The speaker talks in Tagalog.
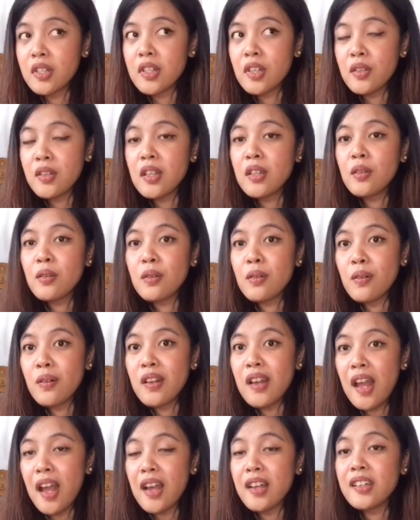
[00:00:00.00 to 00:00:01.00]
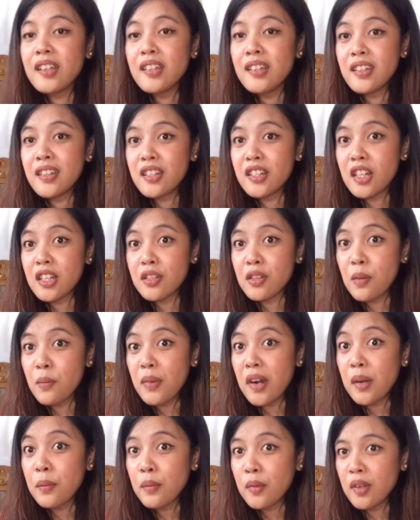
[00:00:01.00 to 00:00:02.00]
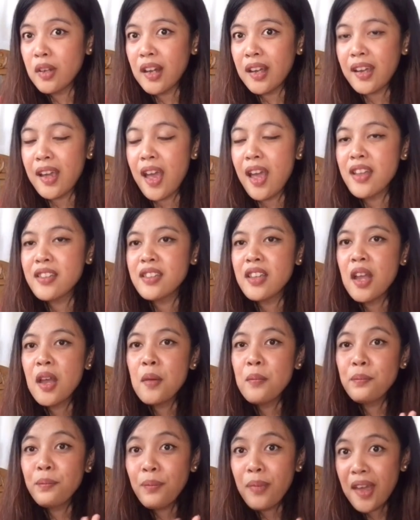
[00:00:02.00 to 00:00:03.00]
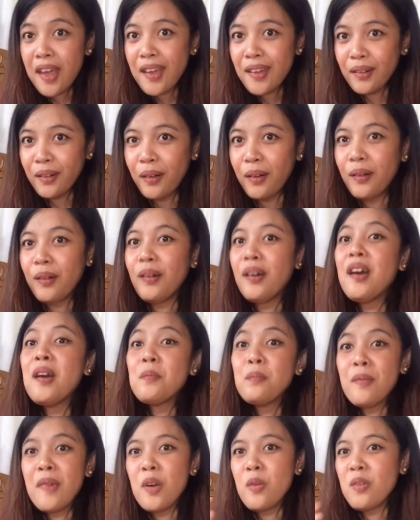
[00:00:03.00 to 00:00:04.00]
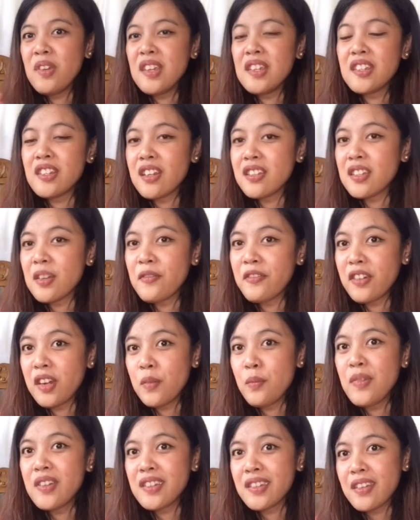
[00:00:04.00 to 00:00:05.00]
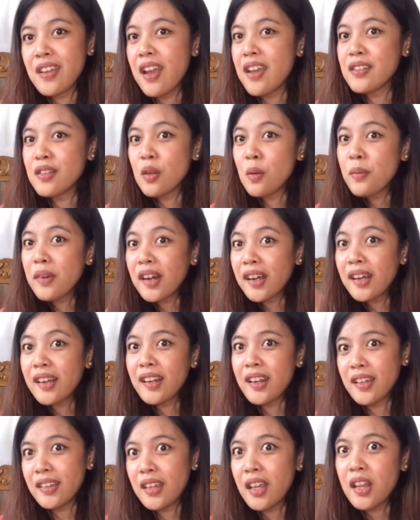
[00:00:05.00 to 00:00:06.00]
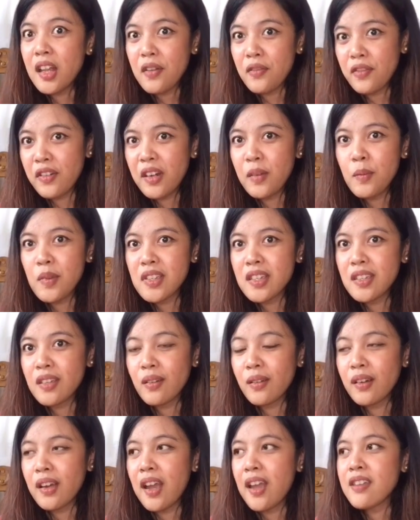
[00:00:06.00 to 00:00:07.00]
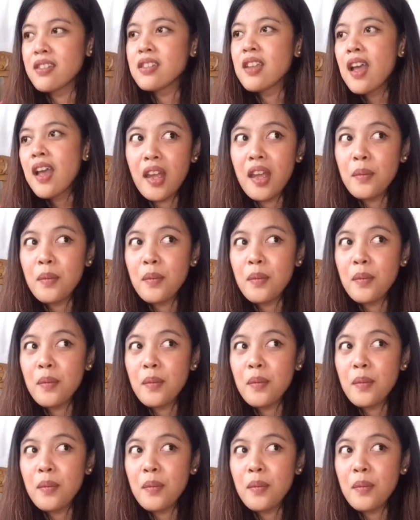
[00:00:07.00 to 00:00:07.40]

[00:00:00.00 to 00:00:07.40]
So, sa totoo lang, hindi siya sobrang mura, guys. Pero, bawi siya sa freebies, guys. Sobrang gaganda ng freebies nito, guys.